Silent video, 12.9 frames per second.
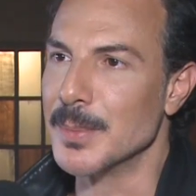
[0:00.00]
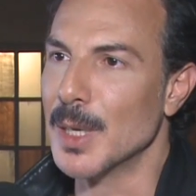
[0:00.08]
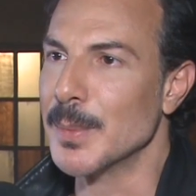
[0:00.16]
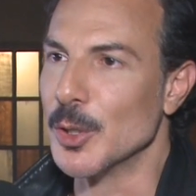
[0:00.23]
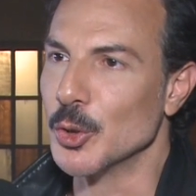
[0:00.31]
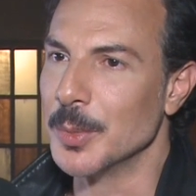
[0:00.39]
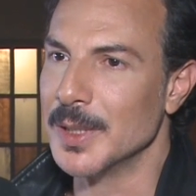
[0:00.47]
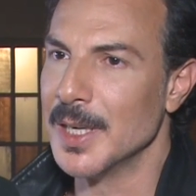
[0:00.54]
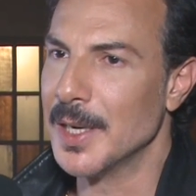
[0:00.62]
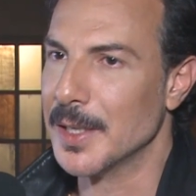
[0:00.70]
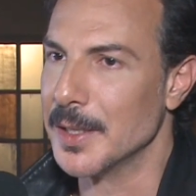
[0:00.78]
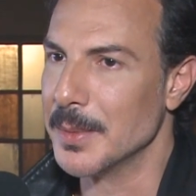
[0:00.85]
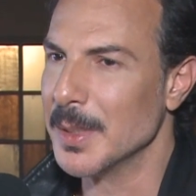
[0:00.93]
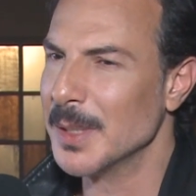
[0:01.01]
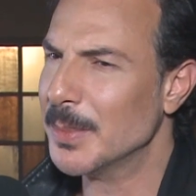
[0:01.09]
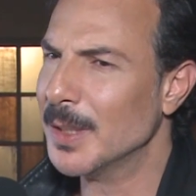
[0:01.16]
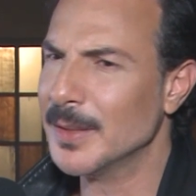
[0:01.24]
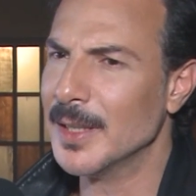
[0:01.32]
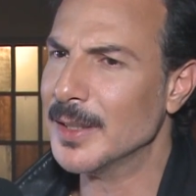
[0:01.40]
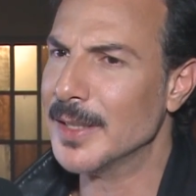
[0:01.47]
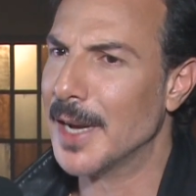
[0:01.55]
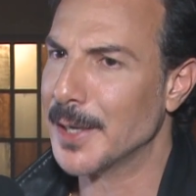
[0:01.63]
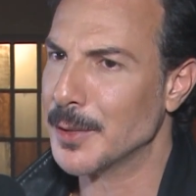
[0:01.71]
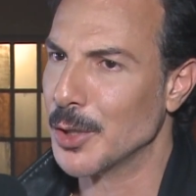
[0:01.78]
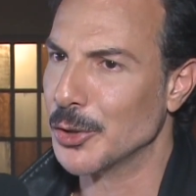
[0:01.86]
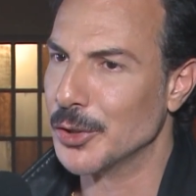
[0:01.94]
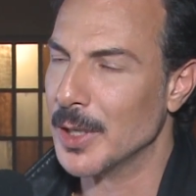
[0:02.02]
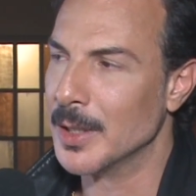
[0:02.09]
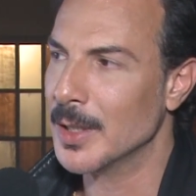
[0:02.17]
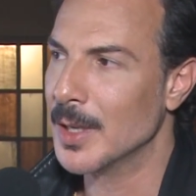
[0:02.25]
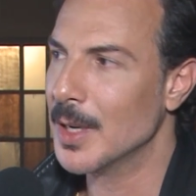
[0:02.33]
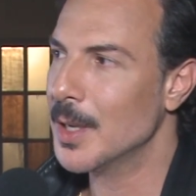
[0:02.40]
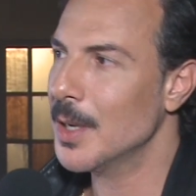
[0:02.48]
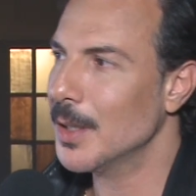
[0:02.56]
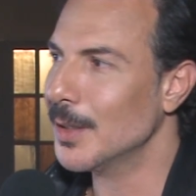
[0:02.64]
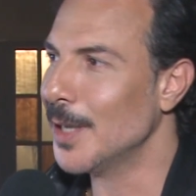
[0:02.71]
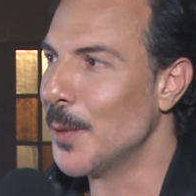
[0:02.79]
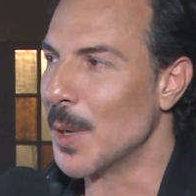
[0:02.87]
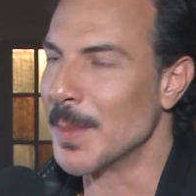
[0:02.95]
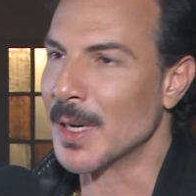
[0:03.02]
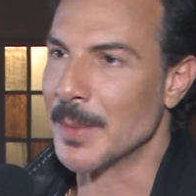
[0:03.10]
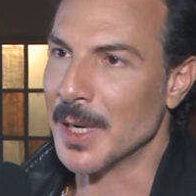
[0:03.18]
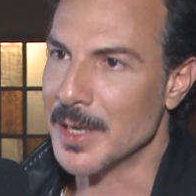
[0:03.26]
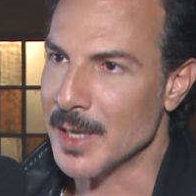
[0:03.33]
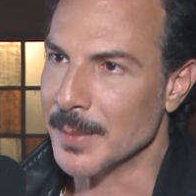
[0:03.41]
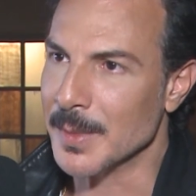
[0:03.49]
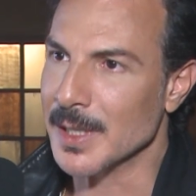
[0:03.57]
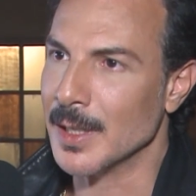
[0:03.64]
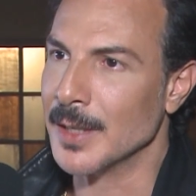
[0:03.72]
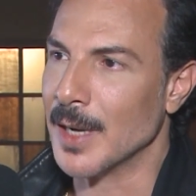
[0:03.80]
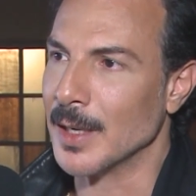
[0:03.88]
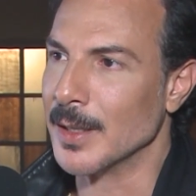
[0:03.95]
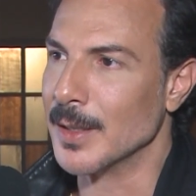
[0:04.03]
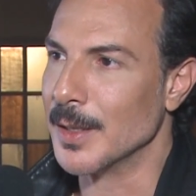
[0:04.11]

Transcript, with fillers: مبرمج شو بدي احكي بس بعتقد اني حكيت اشياء لاول مره بحكيها مثلا على